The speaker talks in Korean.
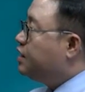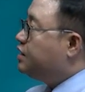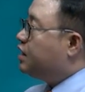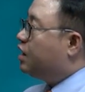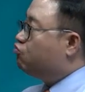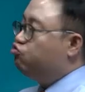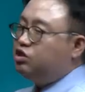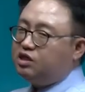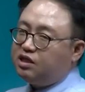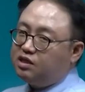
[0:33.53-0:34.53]
자,
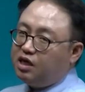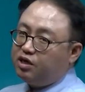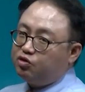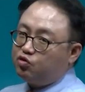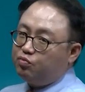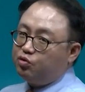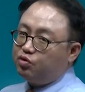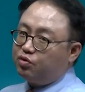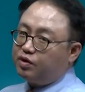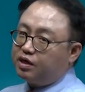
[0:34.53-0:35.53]
구직자들 얘기를 좀
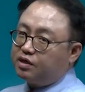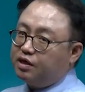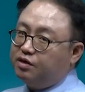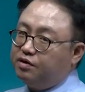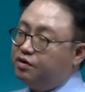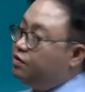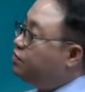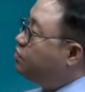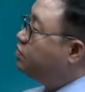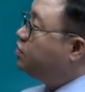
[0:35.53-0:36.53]
보도록
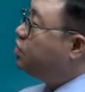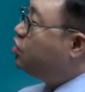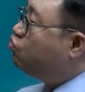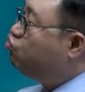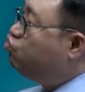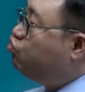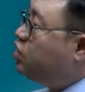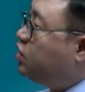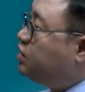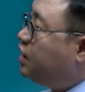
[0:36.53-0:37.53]
할게요.
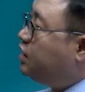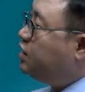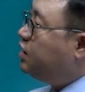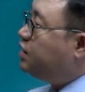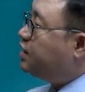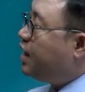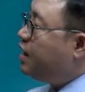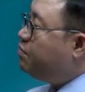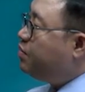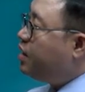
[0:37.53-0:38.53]
구직자들이
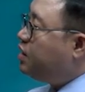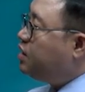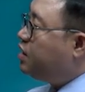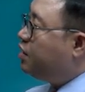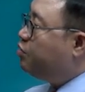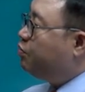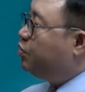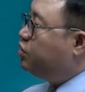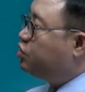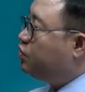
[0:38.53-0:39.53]
상반기에 몇
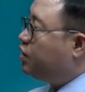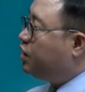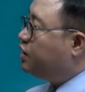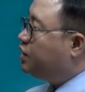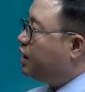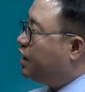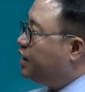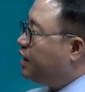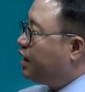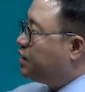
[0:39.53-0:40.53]
번 지원했냐?
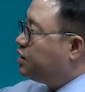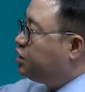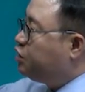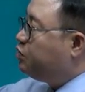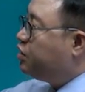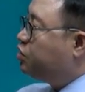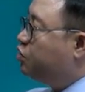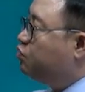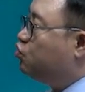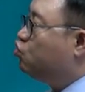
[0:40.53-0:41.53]
약
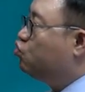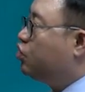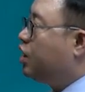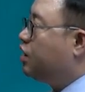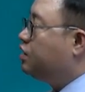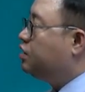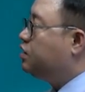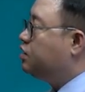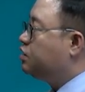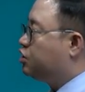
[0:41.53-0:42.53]

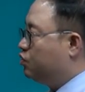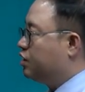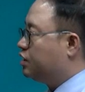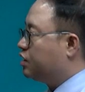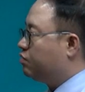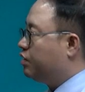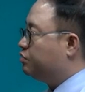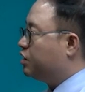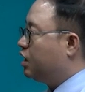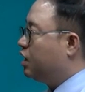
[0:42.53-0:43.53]
12.6회를 지원했다고
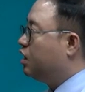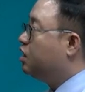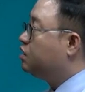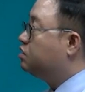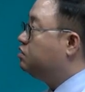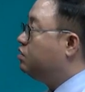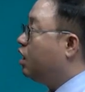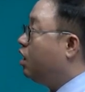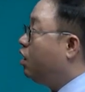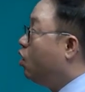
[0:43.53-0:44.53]
합니다.
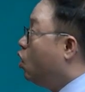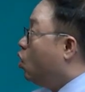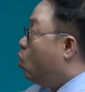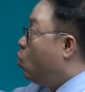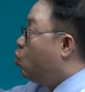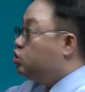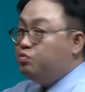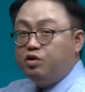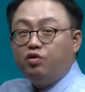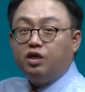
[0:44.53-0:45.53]
근데
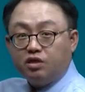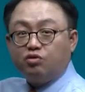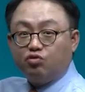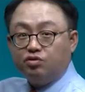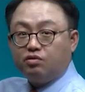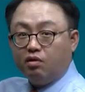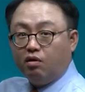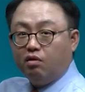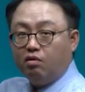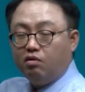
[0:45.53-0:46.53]
51회 이상도 있어요.